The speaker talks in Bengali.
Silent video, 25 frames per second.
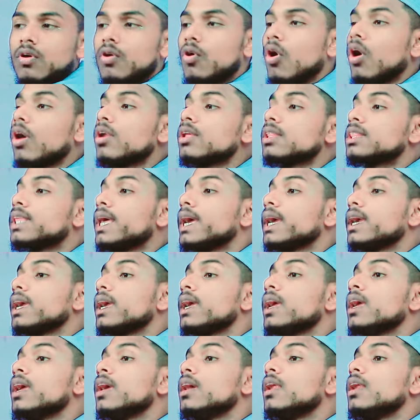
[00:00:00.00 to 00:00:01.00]
ঘর
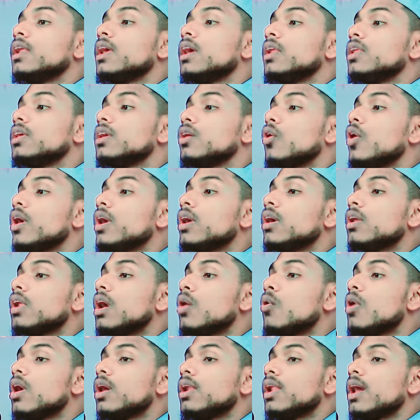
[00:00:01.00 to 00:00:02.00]
থেকে রেডি হয়ে
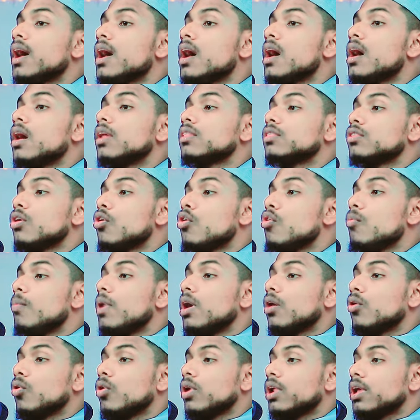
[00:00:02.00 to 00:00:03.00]
রওয়ানা
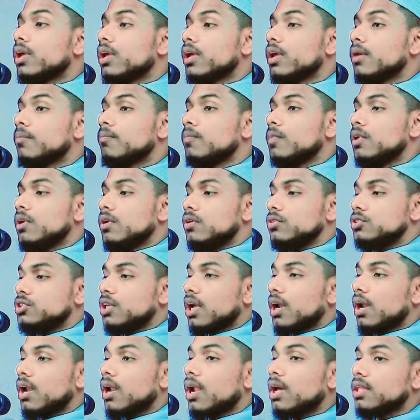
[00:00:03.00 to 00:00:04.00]
তৌবা করে
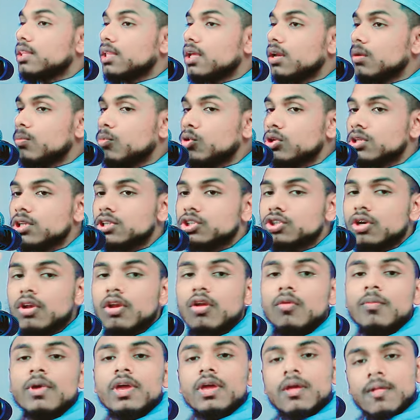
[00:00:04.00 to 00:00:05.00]
জান্নাতের পথে
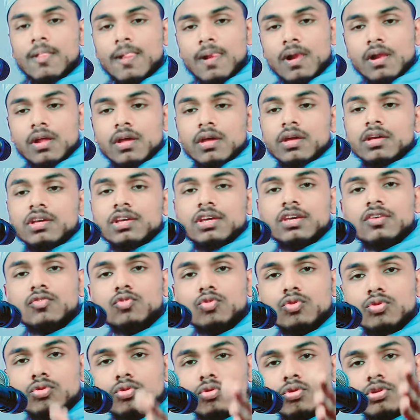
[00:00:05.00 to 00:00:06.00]
চলবে
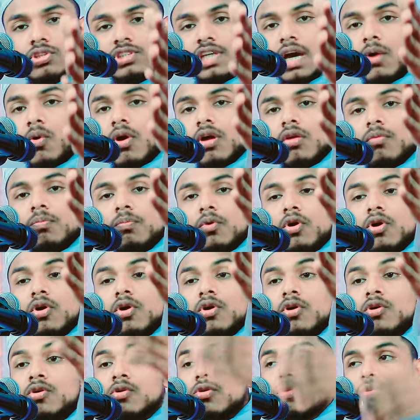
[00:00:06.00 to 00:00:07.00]
কিছু দূর যাওয়ার
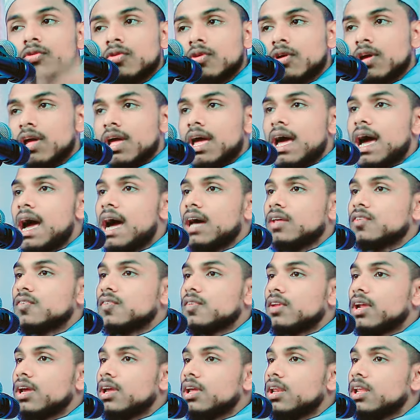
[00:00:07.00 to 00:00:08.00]
পর
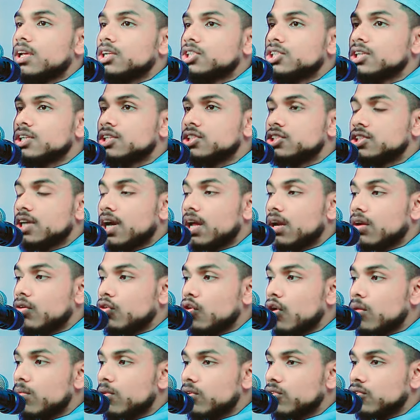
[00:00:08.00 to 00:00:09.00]
আজরাইল এসে যান
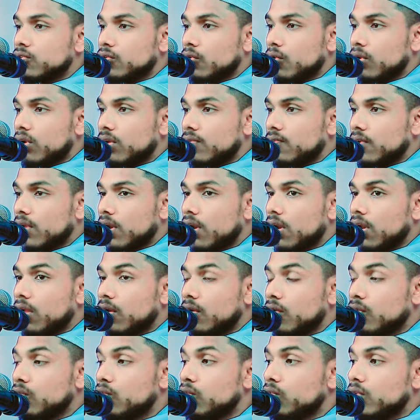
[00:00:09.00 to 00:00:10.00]
কবজ করে ফেলল
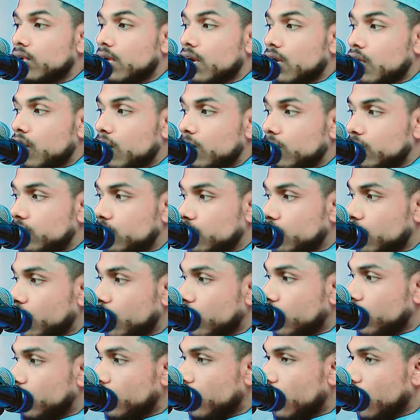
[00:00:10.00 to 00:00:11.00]
রুটা কবজ
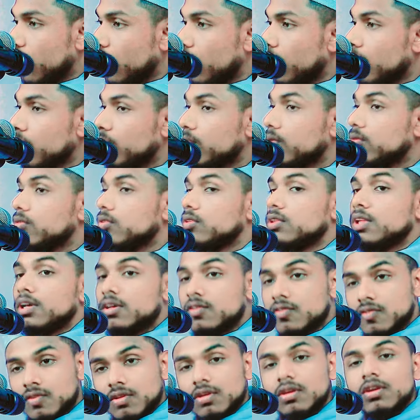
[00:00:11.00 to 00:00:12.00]
করে ফেলল
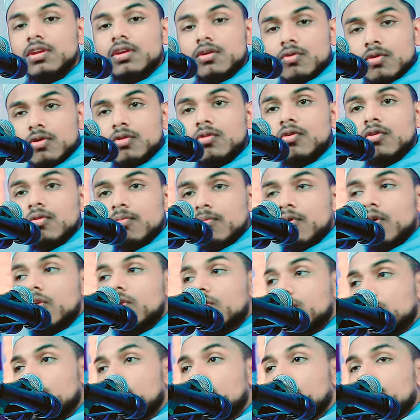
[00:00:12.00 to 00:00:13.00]
নি কখন
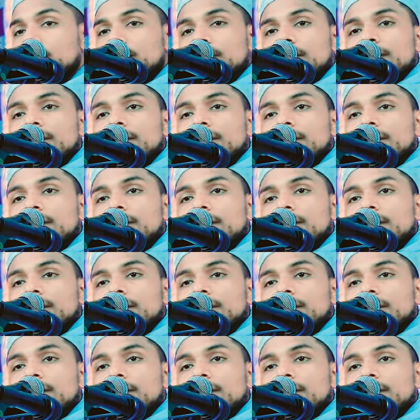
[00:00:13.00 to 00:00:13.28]
মরণ নেই